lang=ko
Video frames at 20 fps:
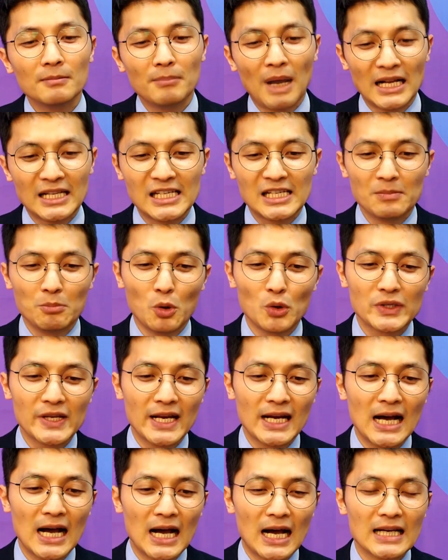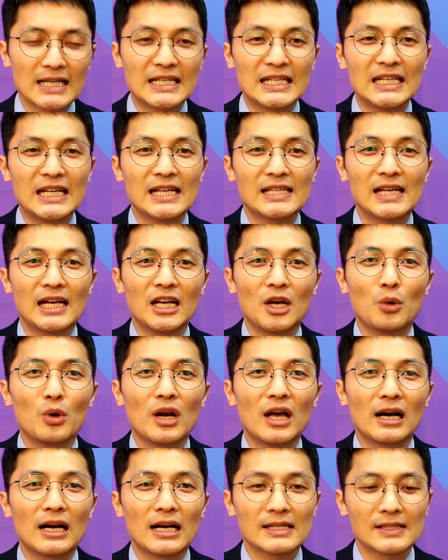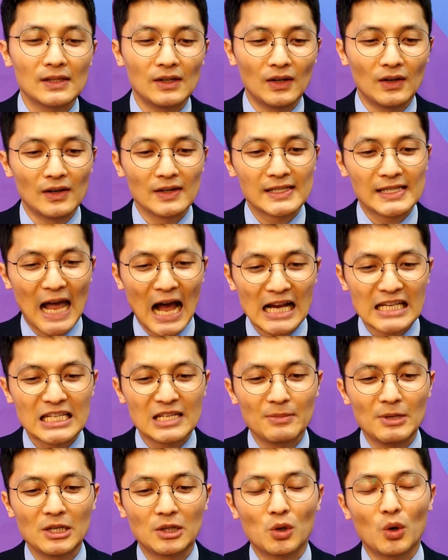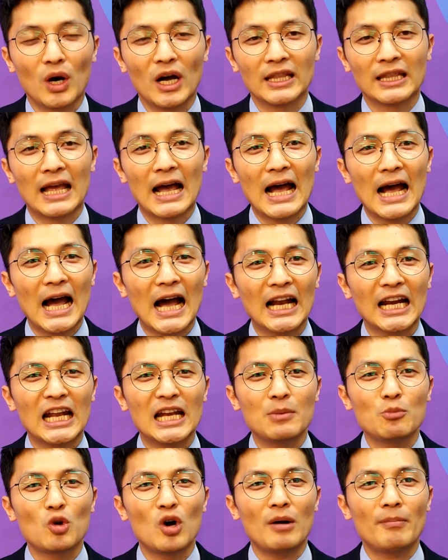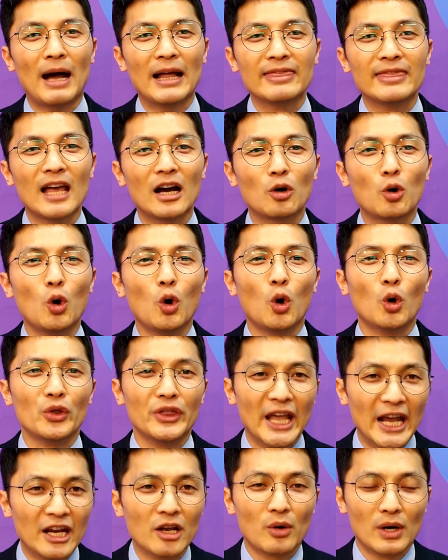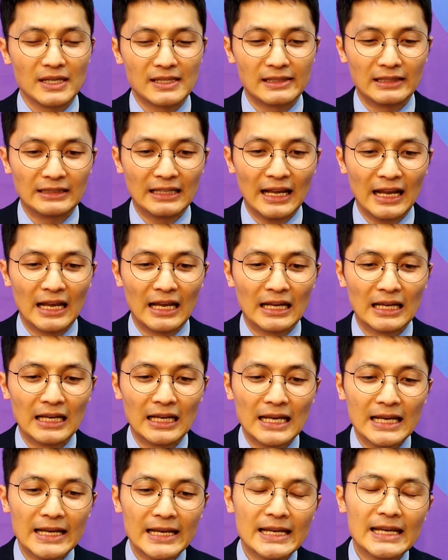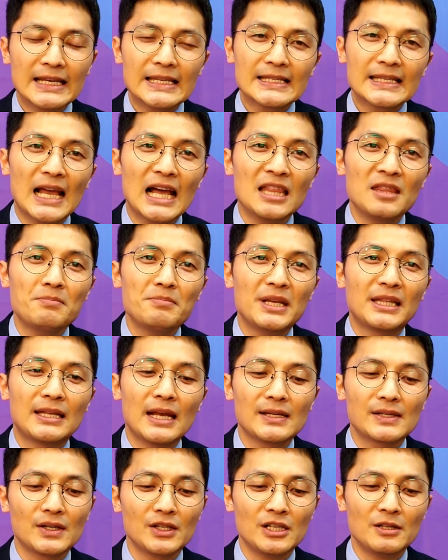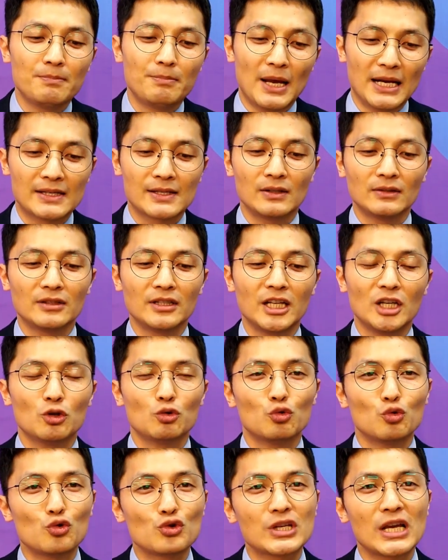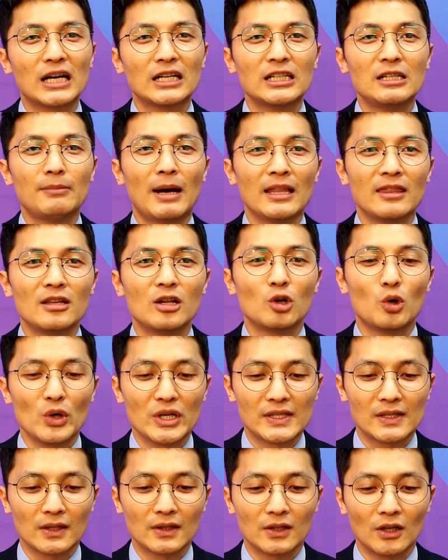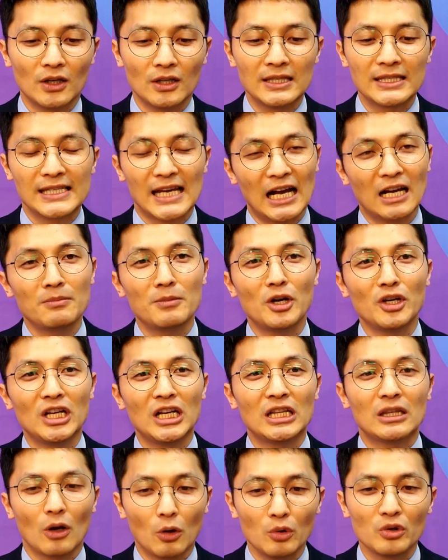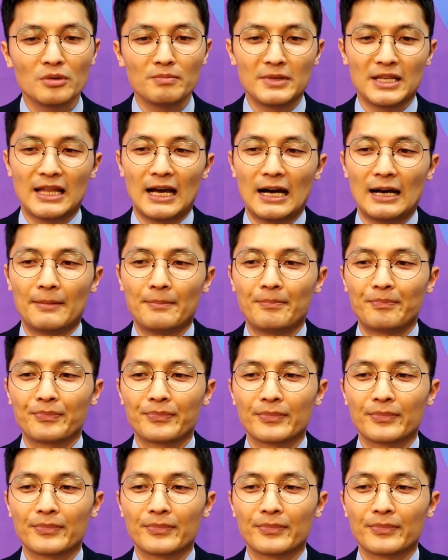마치 모세가 시내산에 올라가서 40일 동안 하나님과 만나고 내려왔을 때 산 밑에서는 백성들이 우상을 만들고 있었던 장면이 떠오릅니다.